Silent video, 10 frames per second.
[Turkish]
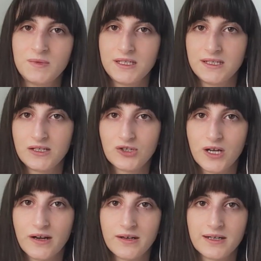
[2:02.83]
bilgileri
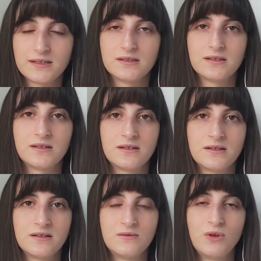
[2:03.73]
çıkararak, e,
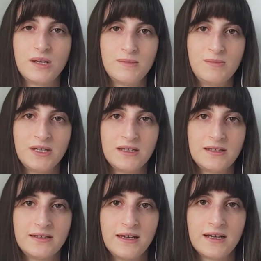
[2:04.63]
önemli
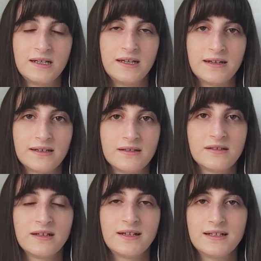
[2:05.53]
bilgileri ekleyerek.
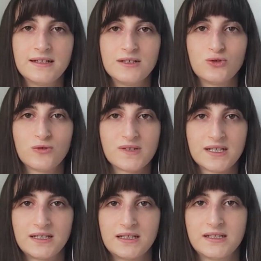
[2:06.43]
Genellikle çok fazla
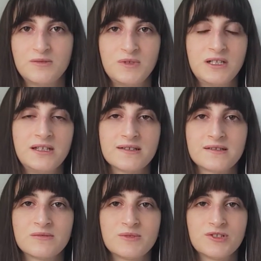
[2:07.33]
gereksiz bilgi
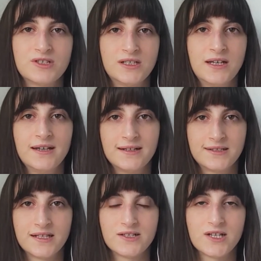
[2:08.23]
yazdığımız için
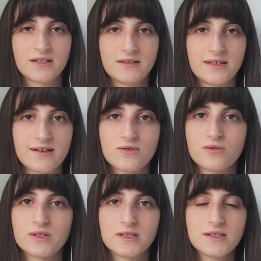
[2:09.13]
kısalacaktır ders
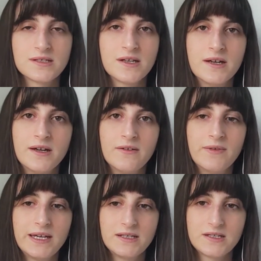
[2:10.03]
notlarınız.
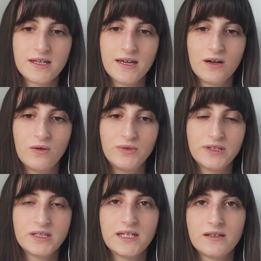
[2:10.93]
Ve işte
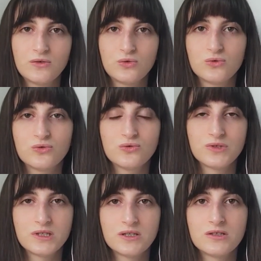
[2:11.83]
onları yeniden
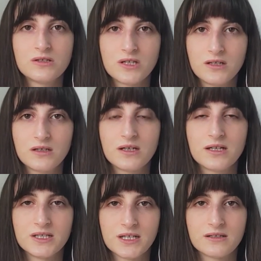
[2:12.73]
okuduğunuz için canlı
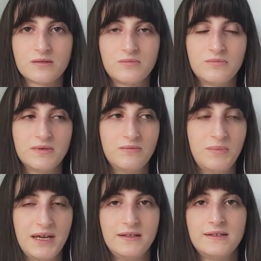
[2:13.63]
kalacaktır
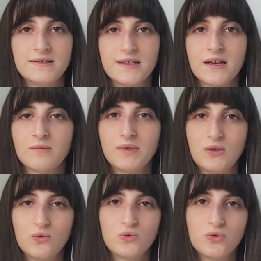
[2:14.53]
beyninizde. Yani bir
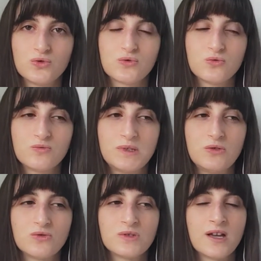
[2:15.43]
okuyorsunuz,
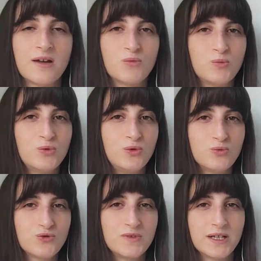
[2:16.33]
bir ha bu
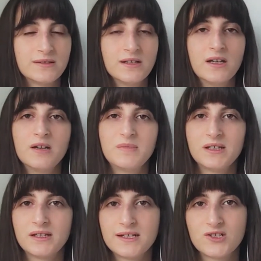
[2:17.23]
buymuş filan. Bir
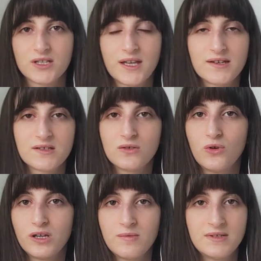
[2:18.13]
de gelecek derste
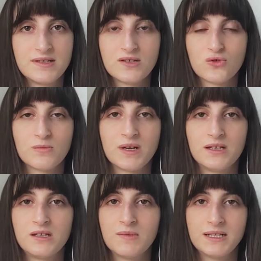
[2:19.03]
öğretmeninize sorma
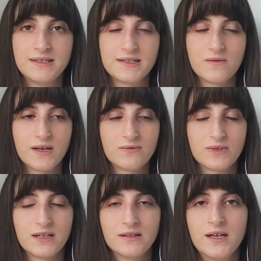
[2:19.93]
ihtimaliniz de var
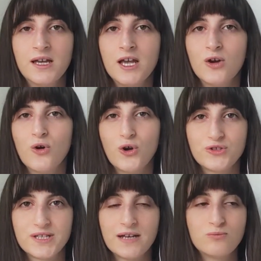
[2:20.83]
filan. O
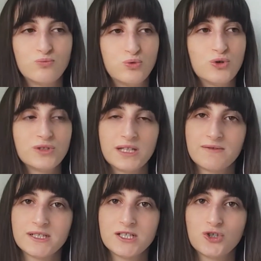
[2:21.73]
yüzden bu
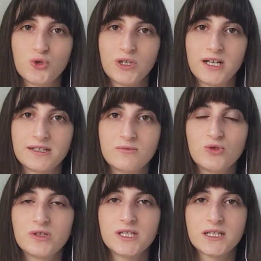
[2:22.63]
davranış çok
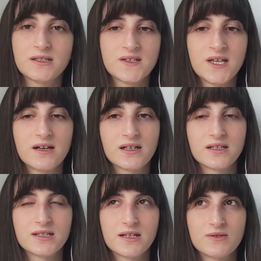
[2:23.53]
yardımcı olacaktır. Size
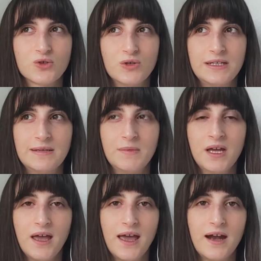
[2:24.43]
arkadaşlar söyleyeyim.
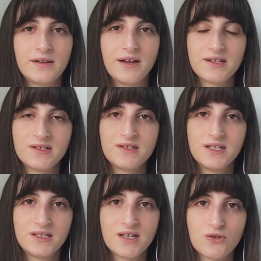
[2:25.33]
Eğer dersiniz
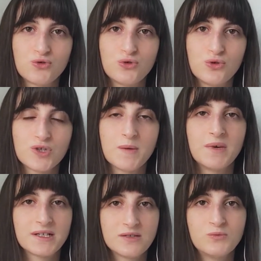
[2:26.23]
2 saat sürüyorsa
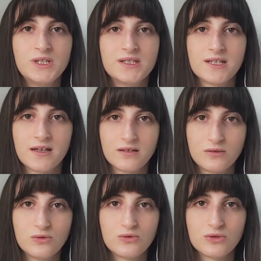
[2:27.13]
maksimum 2 saat
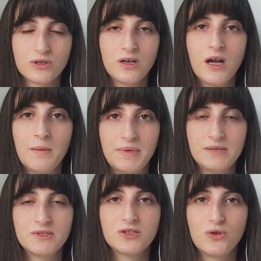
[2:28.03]
alıyordur o.
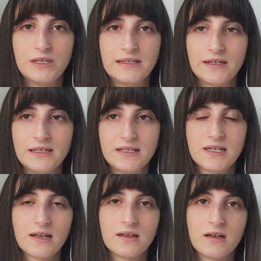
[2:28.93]
Benim için öyle yani 2
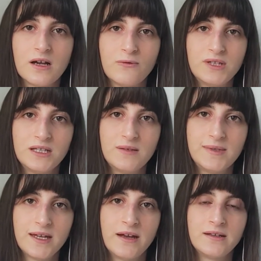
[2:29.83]
saatlik amfideki
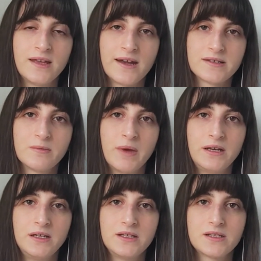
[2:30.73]
bir tane dersi ben
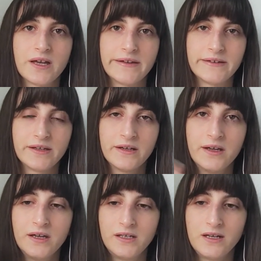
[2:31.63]
2 saatte
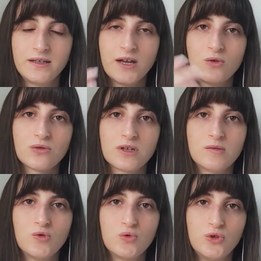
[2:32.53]
yeniden
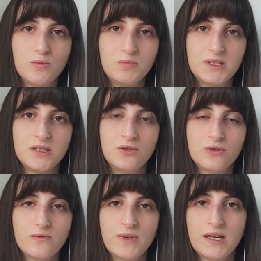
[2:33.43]
notlarımı okuyup
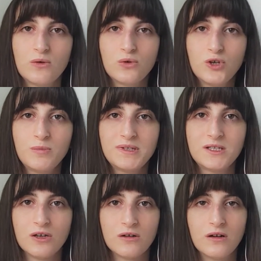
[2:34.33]
bitiriyorum ve oluyor
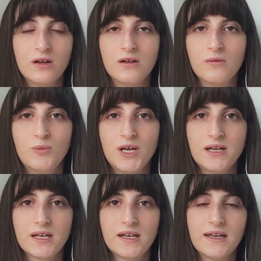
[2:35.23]
bitiyor.
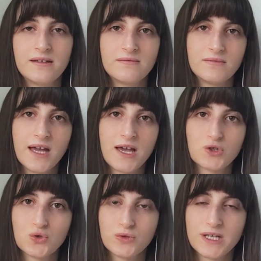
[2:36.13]
Böylelikle daha
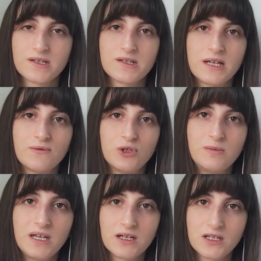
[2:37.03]
sonra sınav
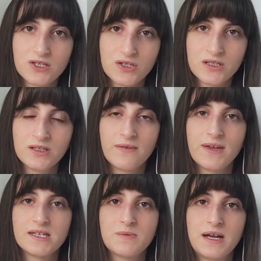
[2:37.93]
dönemi yaklaştığında ve
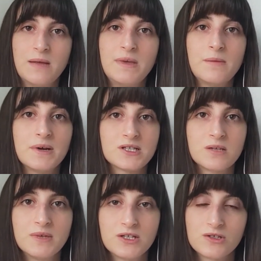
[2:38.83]
ezberlemeye
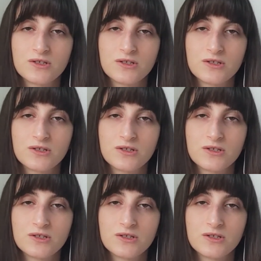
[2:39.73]
başlamaya